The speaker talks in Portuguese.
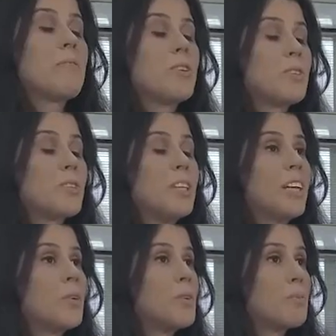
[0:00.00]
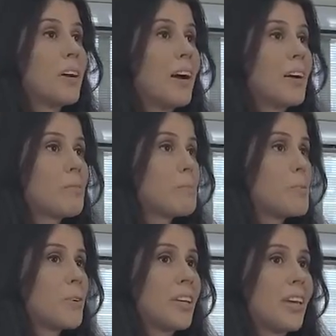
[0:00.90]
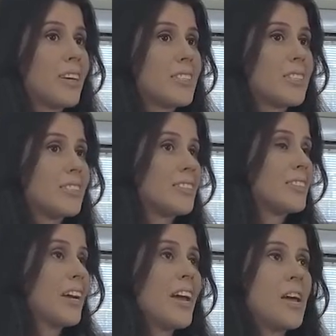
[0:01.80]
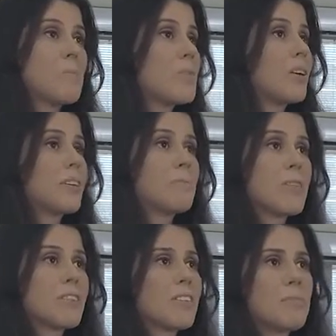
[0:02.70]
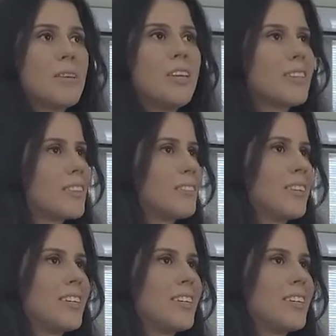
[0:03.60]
Eu escolhi a Unimar porque assim, na época minha família estava